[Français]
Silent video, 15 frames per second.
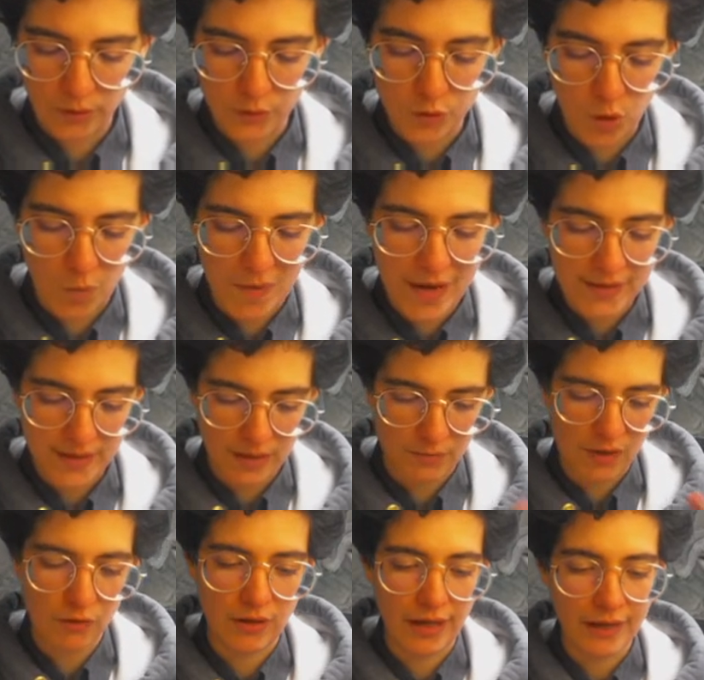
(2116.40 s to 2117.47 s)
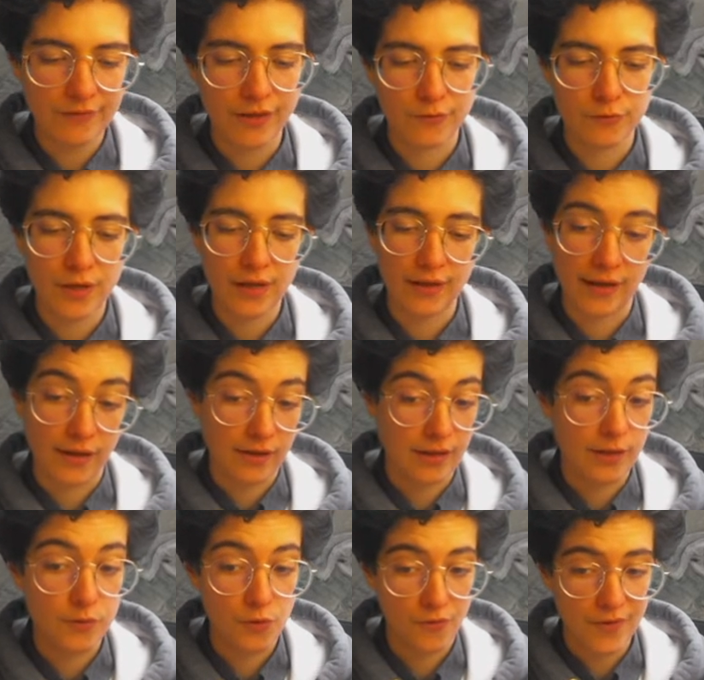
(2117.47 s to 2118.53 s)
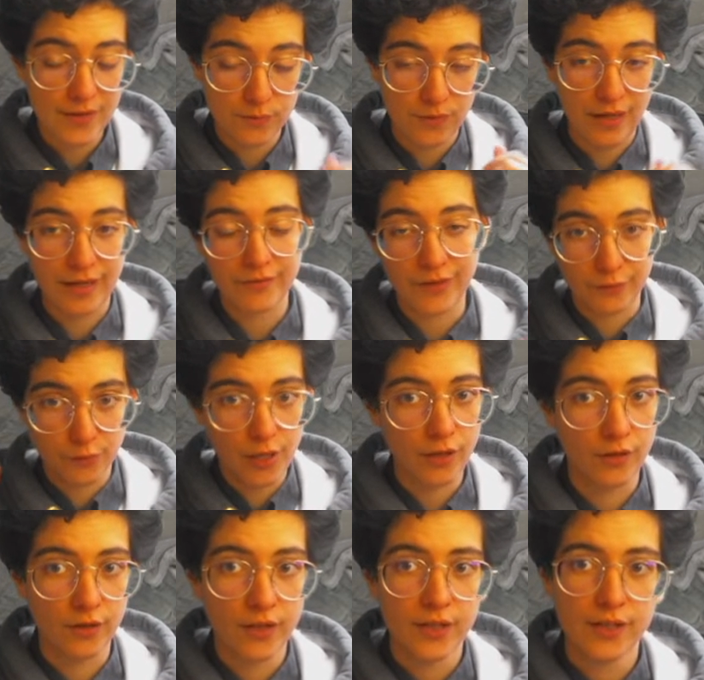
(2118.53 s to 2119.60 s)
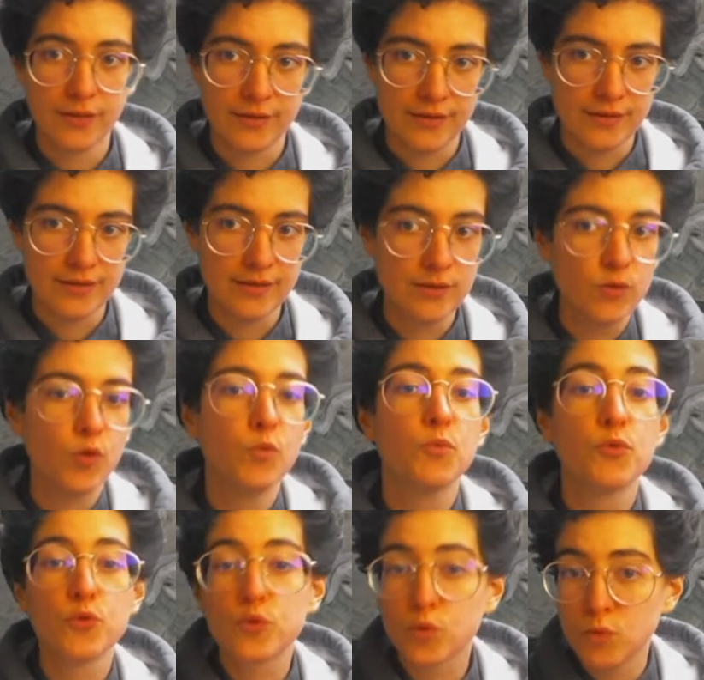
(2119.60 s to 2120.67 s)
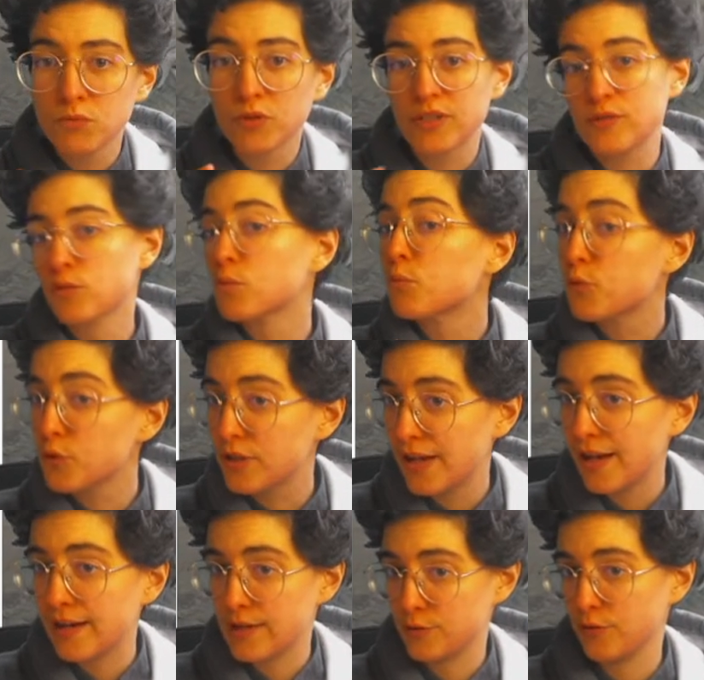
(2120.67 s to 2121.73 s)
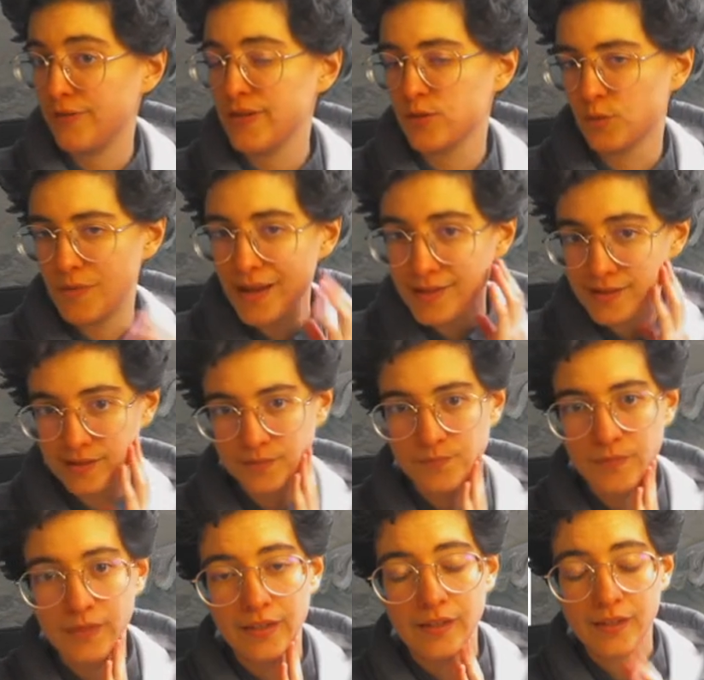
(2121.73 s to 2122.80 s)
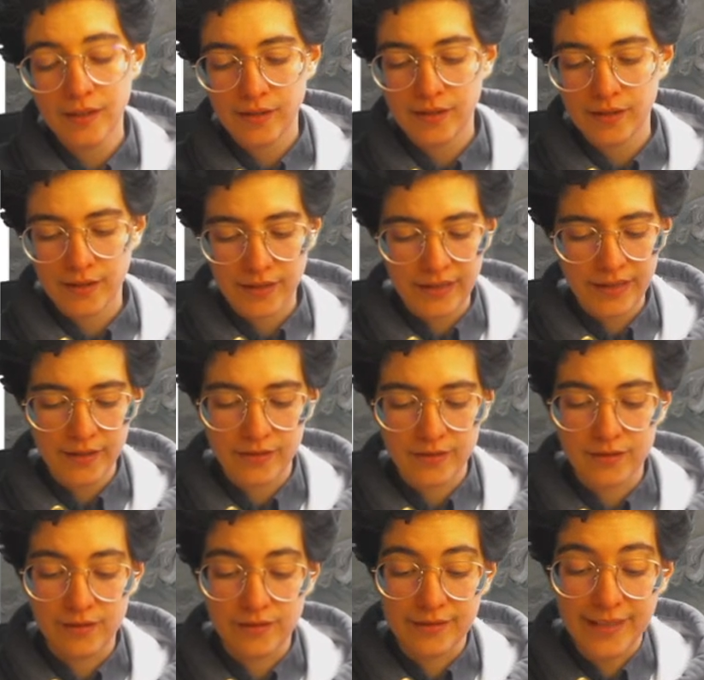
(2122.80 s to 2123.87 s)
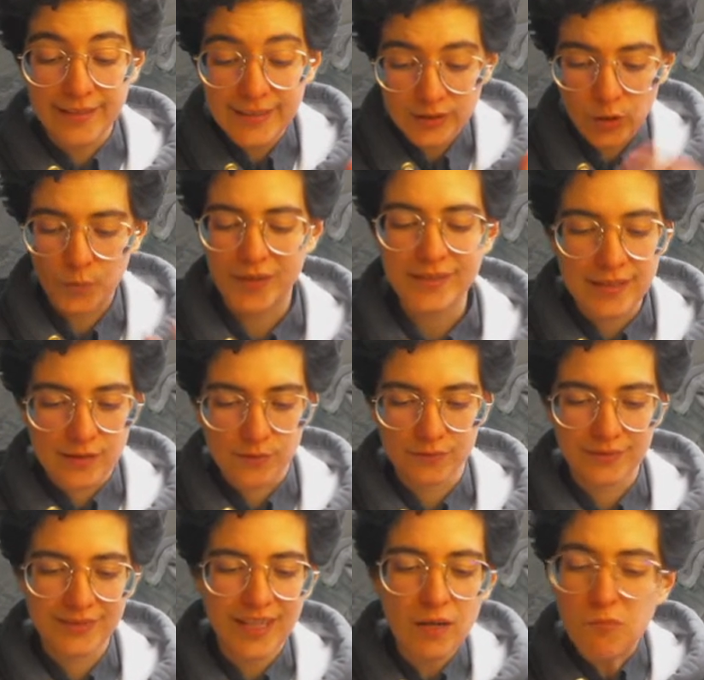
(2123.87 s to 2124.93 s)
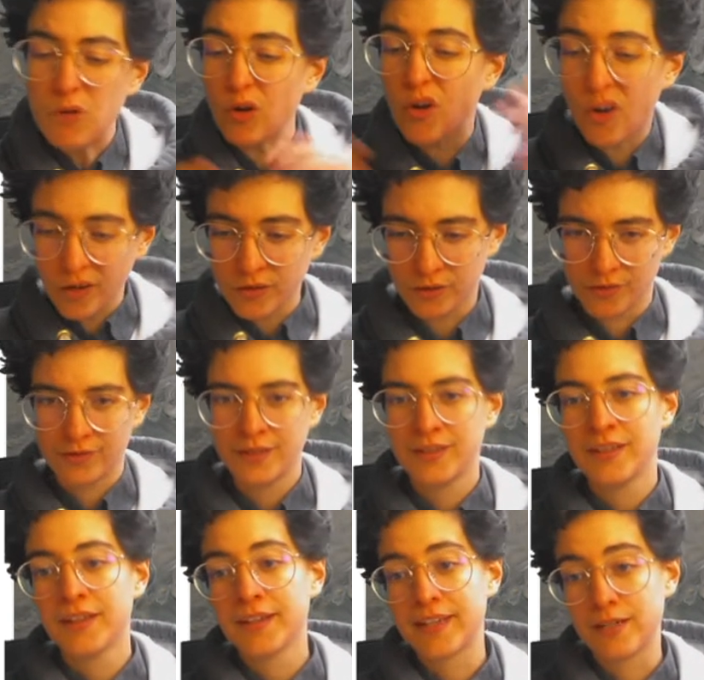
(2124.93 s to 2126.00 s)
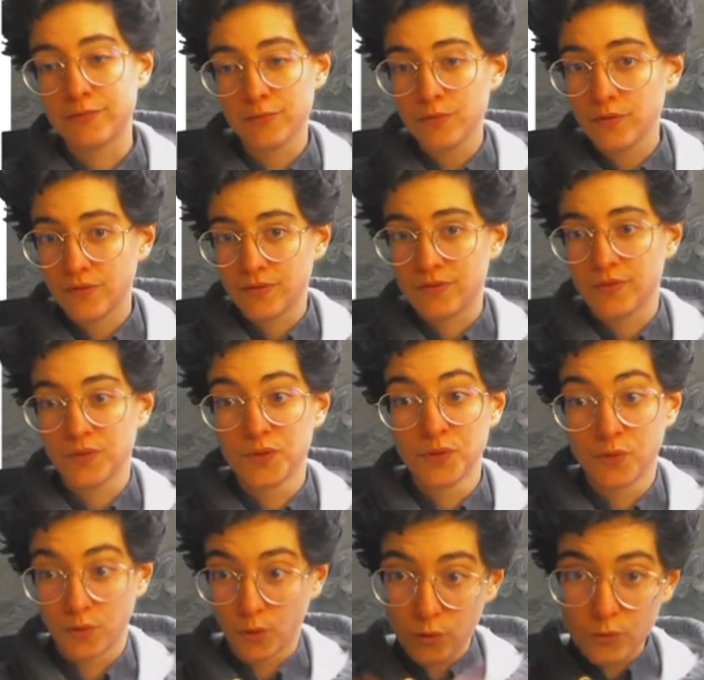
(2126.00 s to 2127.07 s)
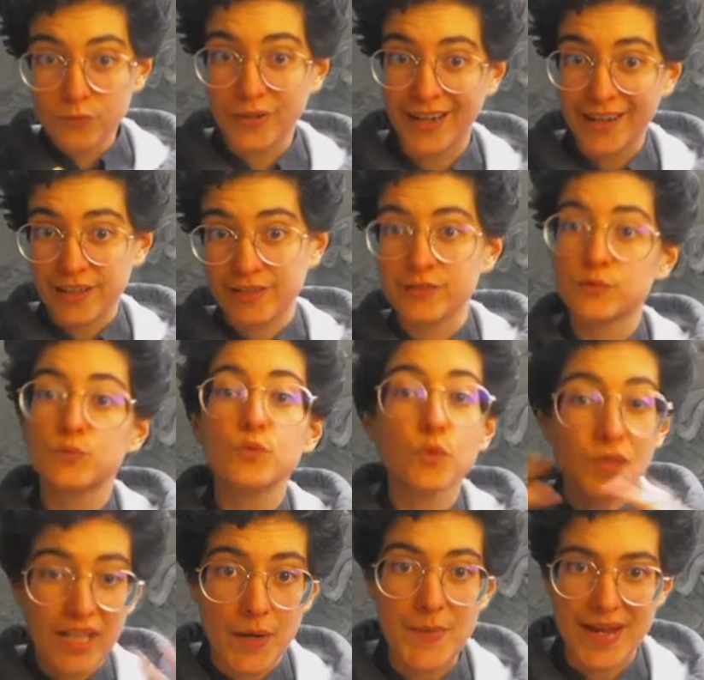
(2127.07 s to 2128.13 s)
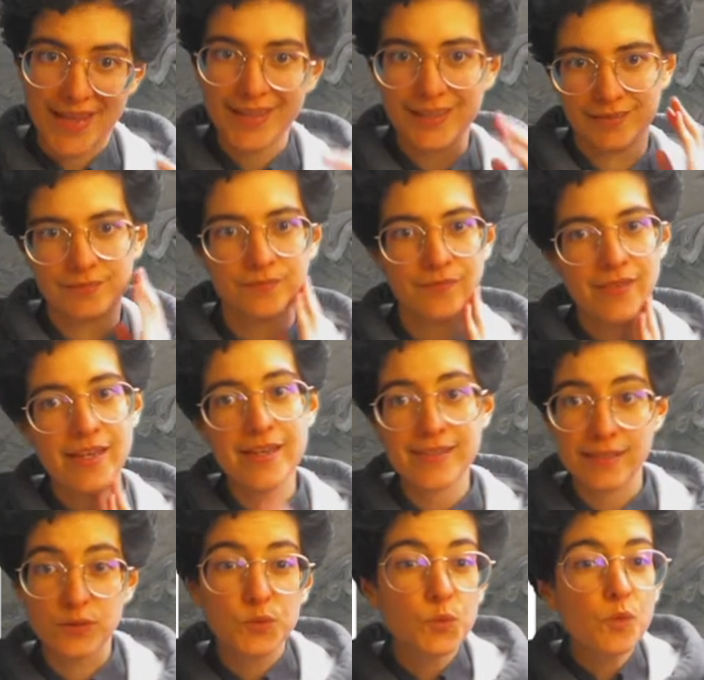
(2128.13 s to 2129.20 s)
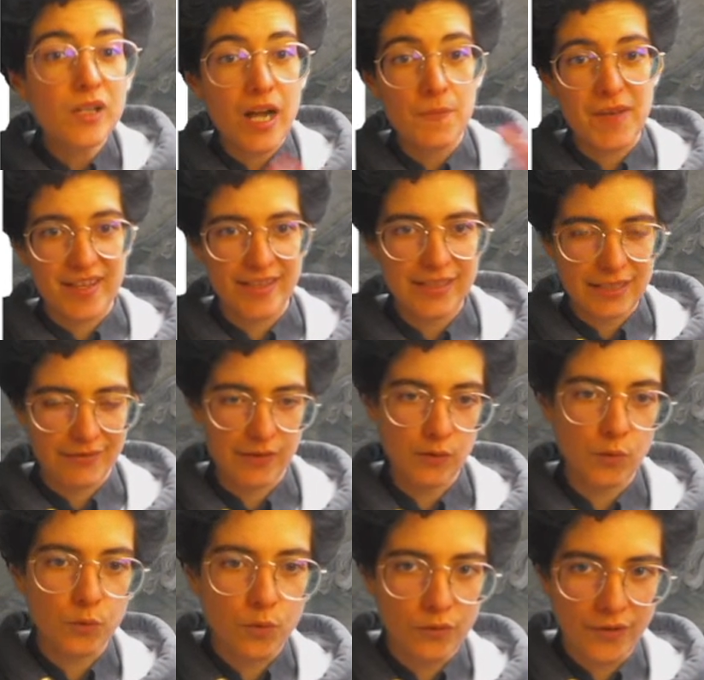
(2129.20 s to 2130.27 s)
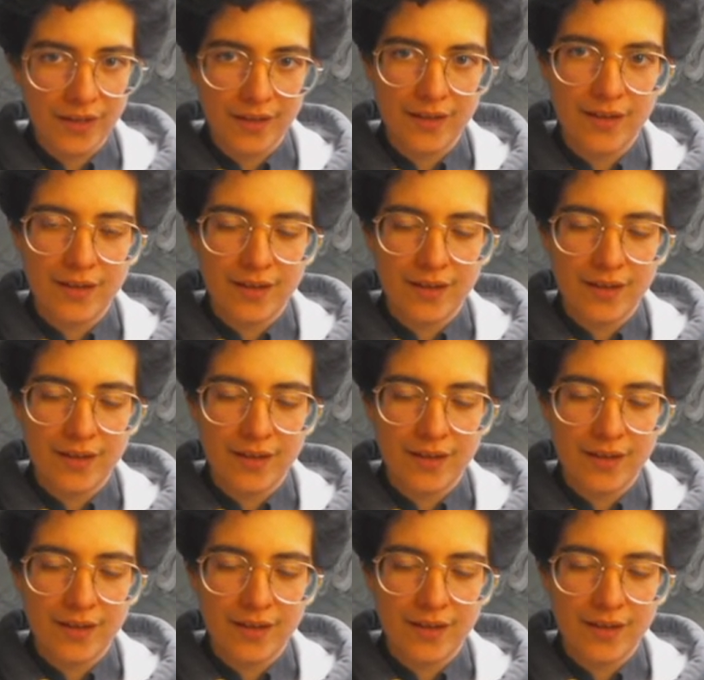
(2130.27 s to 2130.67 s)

sur, Mars, eh ben on arrive à voir la, surface, on arrive à voir des, zones plus sombres, des zones plus claires à la surface de Mars. Et il y a des tempêtes qui sont tellement grandes qu'elles vont recouvrir toute la planète. Et c'est toute la planète qui va se retrouver